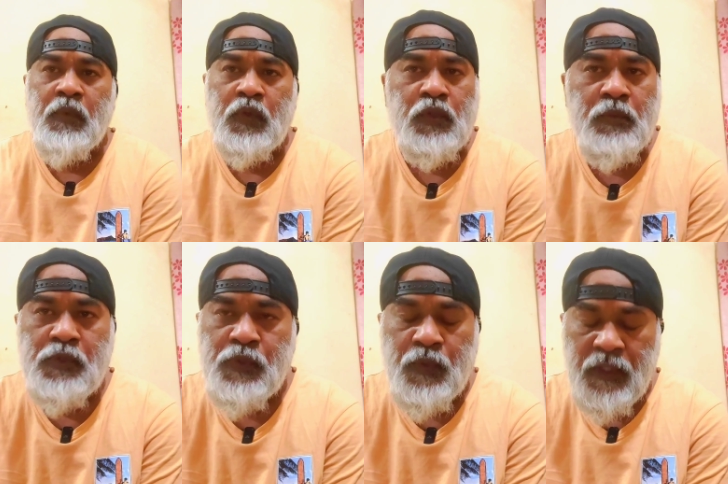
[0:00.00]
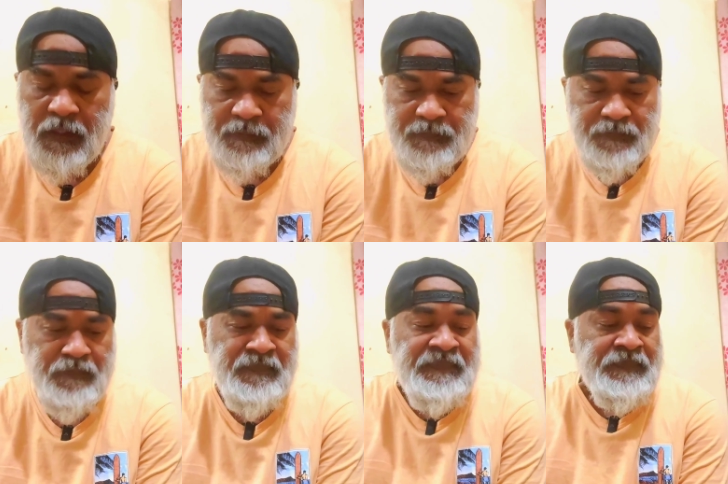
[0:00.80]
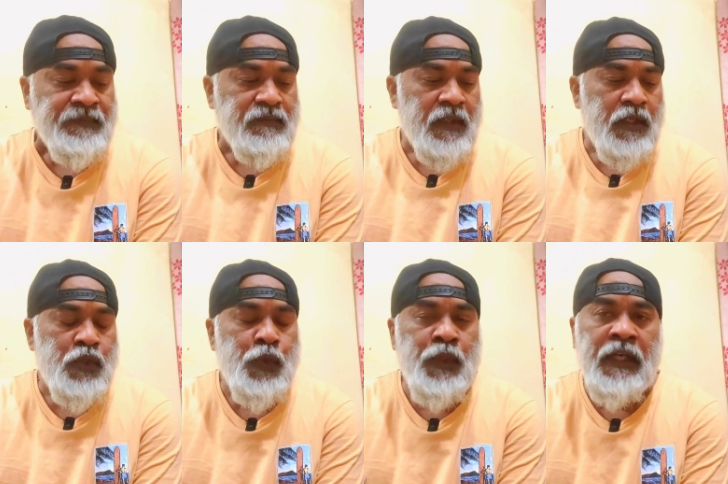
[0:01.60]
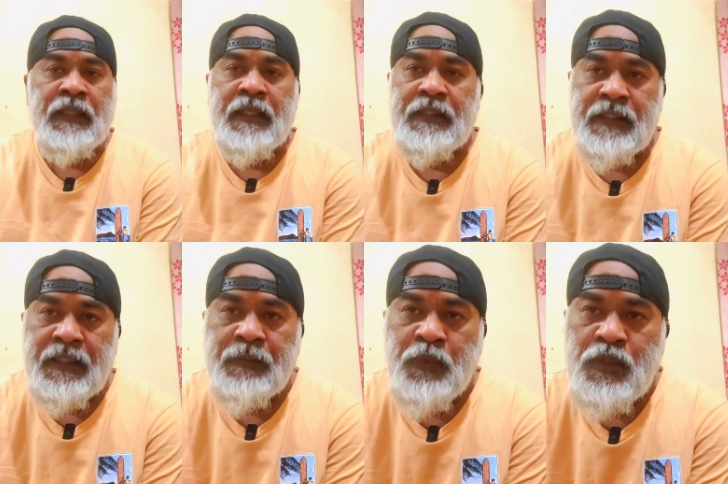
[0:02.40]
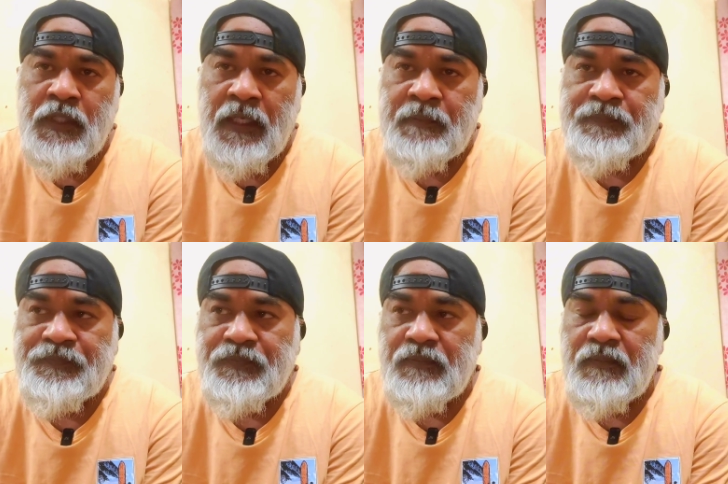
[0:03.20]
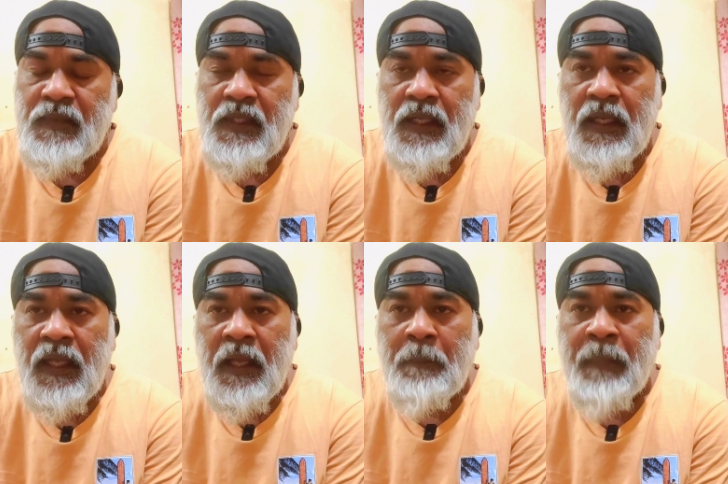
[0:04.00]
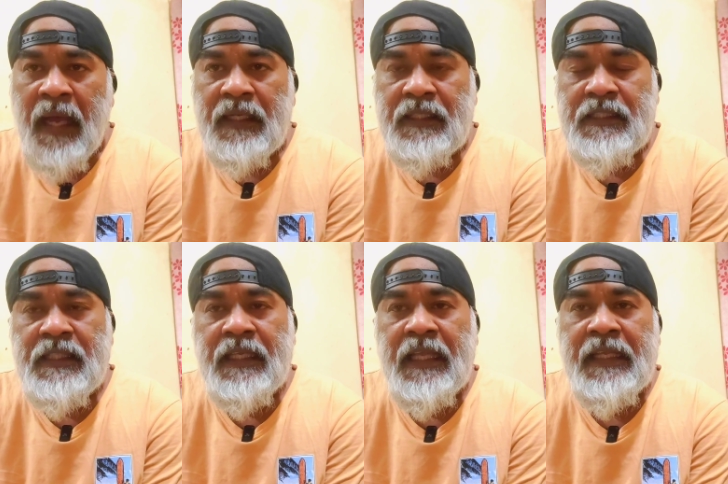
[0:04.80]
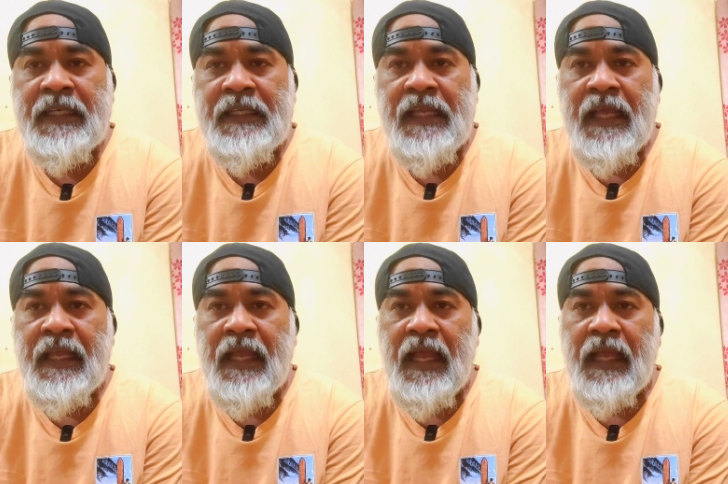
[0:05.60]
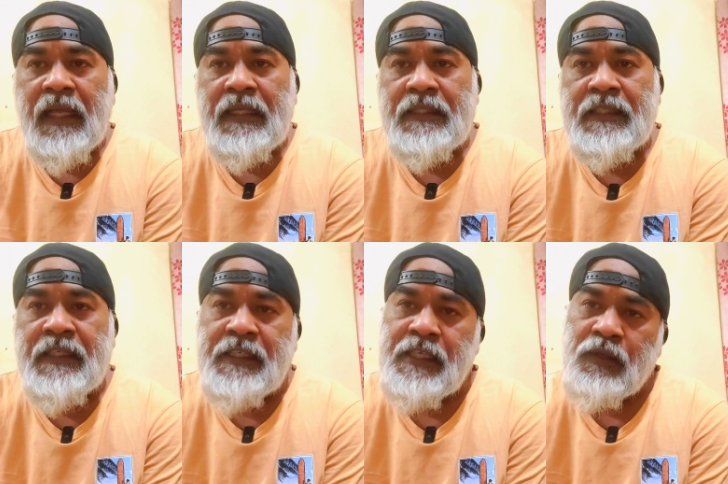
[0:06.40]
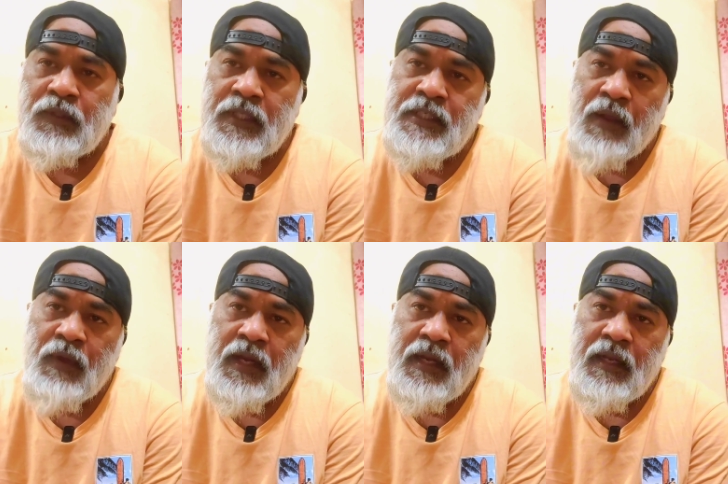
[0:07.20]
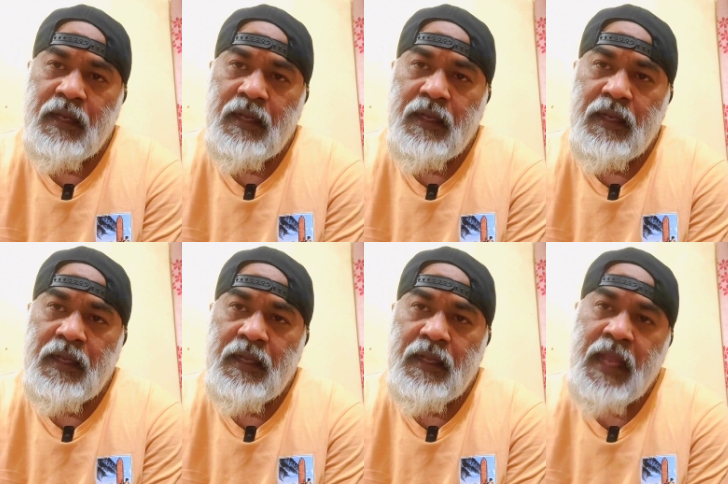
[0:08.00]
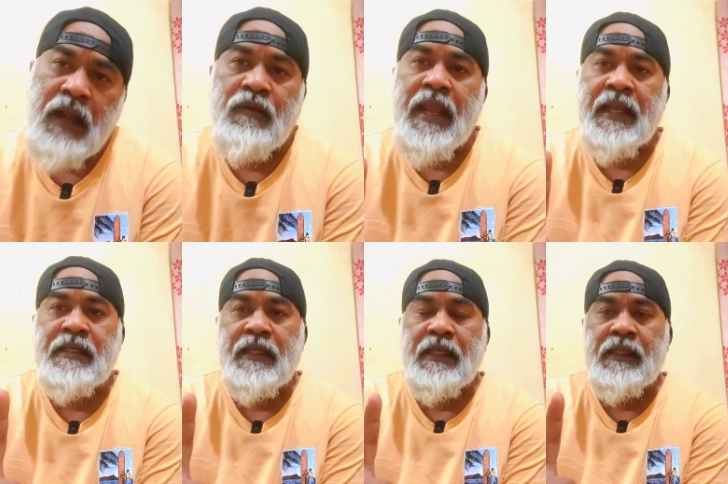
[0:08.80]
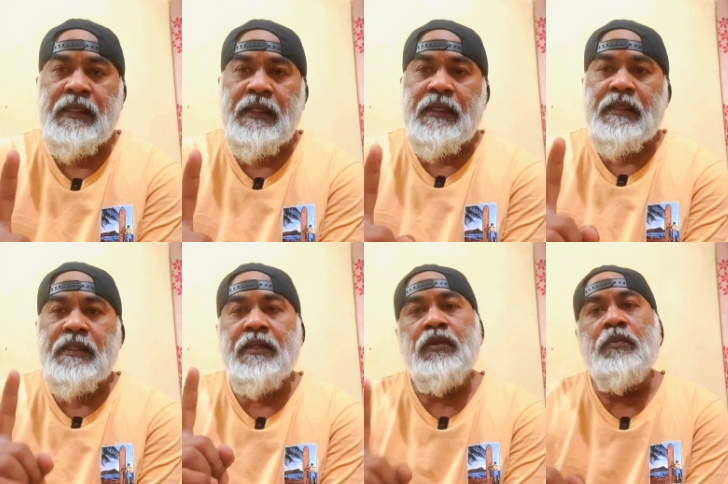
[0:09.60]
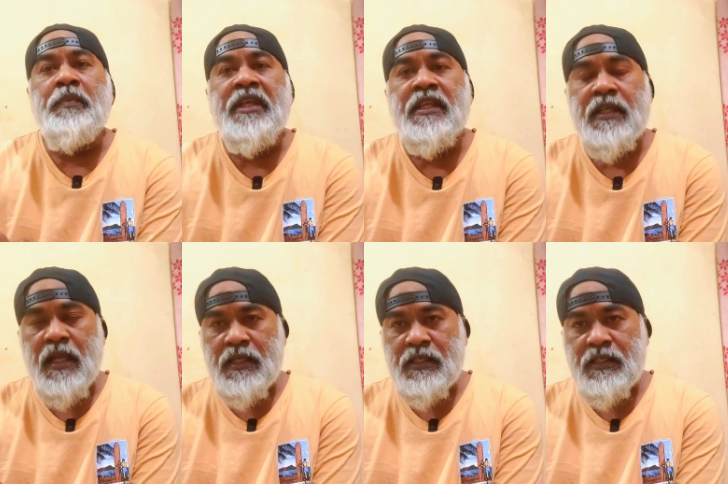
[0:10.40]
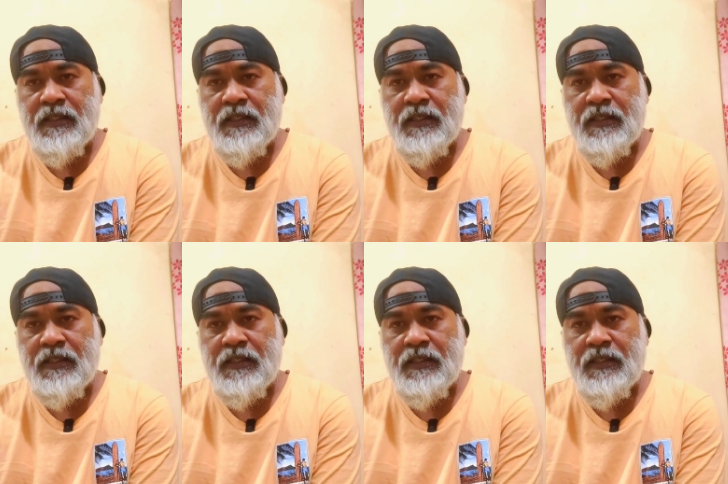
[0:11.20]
বক্তব্য শুনলাম শুনার যেটা বুঝলাম বাংলাদেশ থেকে ইন্ডিয়ায় চিকিৎসা করতে যাওয়ার কারণ একটাই সেটা হলো বিশ্বাস